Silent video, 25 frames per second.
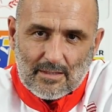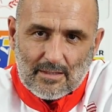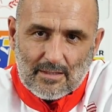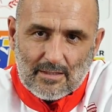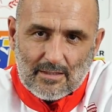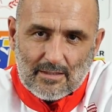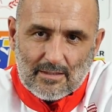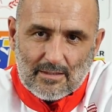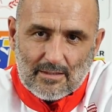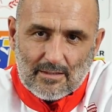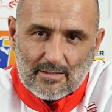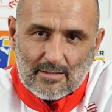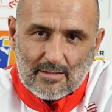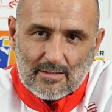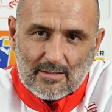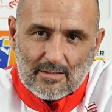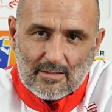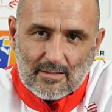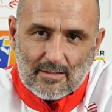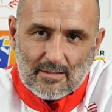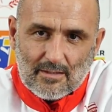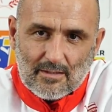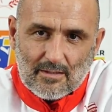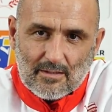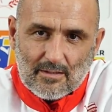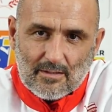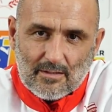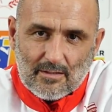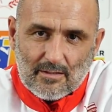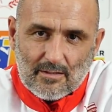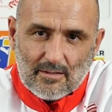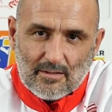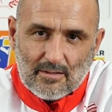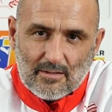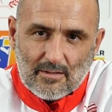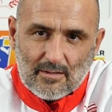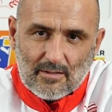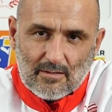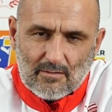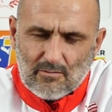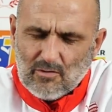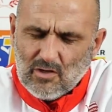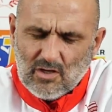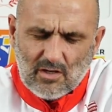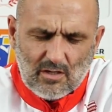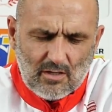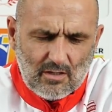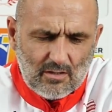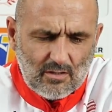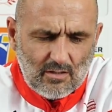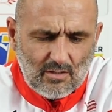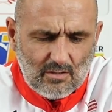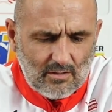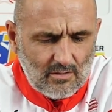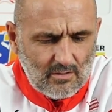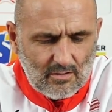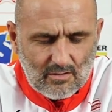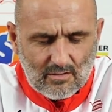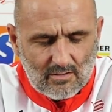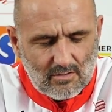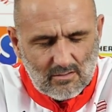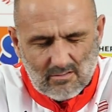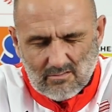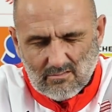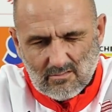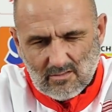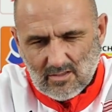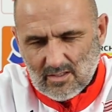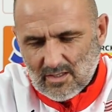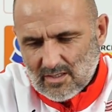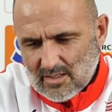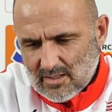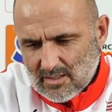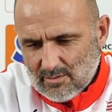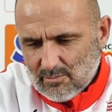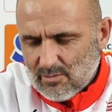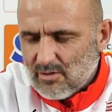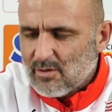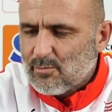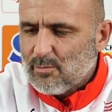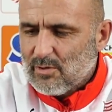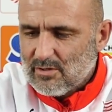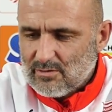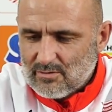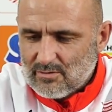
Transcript: No to pan ma, tylko nie... Nie, nie. Nie, mogę pan